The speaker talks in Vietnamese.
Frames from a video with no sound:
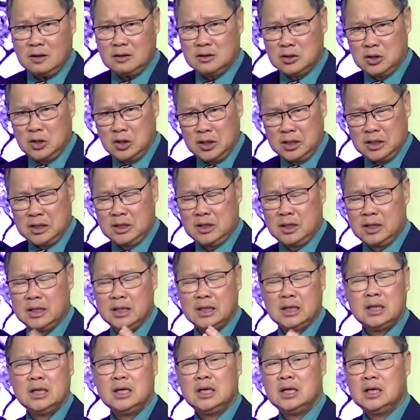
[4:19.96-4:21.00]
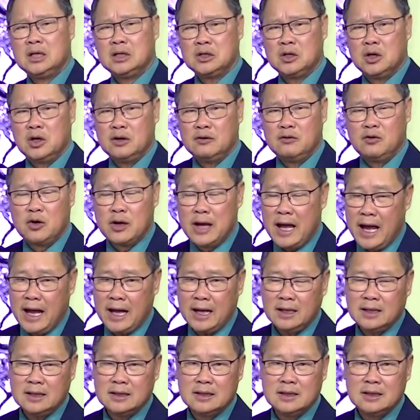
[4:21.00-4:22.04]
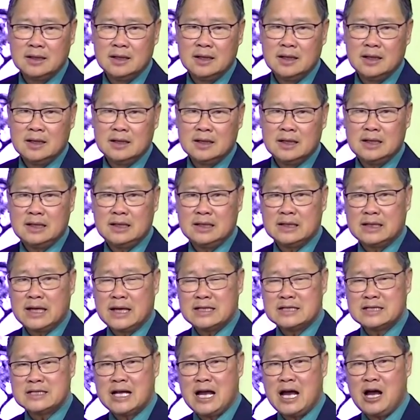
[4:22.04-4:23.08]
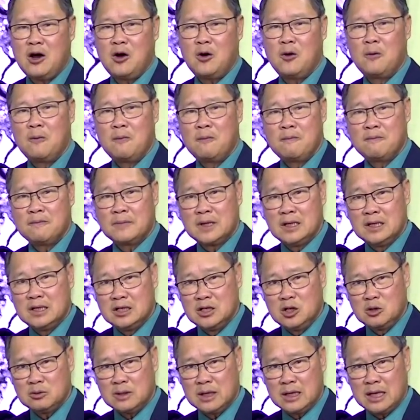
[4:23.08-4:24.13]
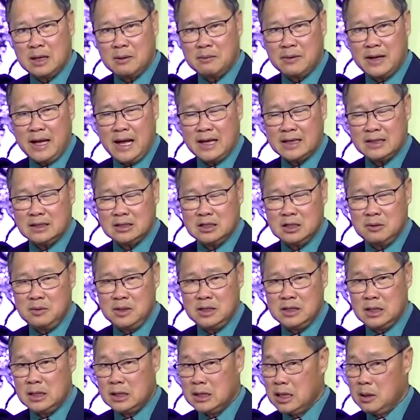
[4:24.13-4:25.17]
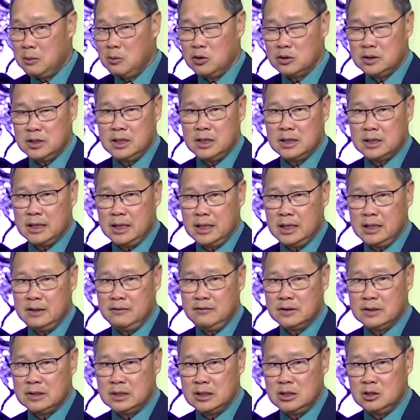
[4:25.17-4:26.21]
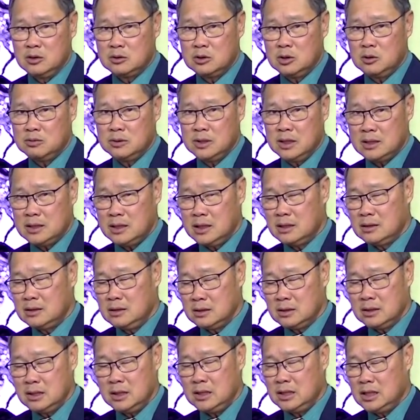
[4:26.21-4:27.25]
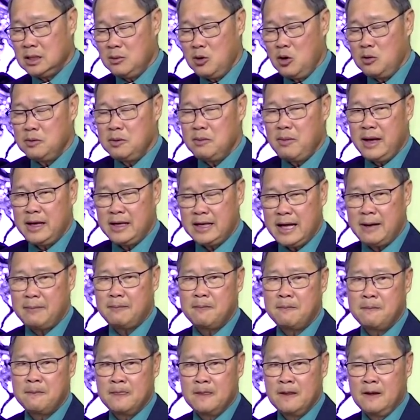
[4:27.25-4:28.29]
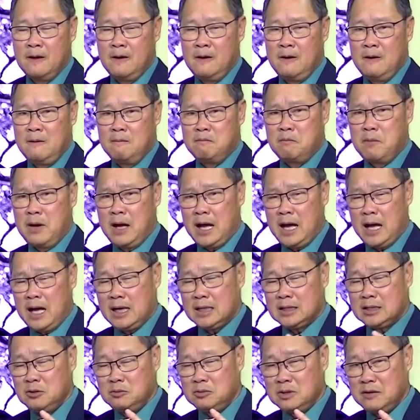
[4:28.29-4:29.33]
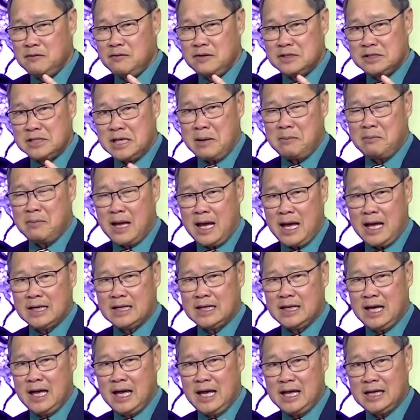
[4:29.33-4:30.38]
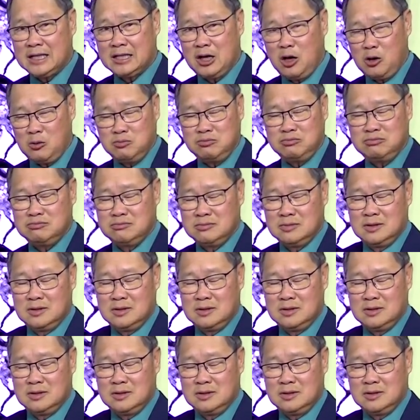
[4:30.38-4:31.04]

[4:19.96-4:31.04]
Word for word: rồi rồi rồi vô đảng thế thì tại sao từ lúc thành lập đảng cho tới bây giờ gần một thế kỷ và từ lúc thống nhất đất nước tới giờ 47 năm mà chúng ta phải xem lại cái hệ thống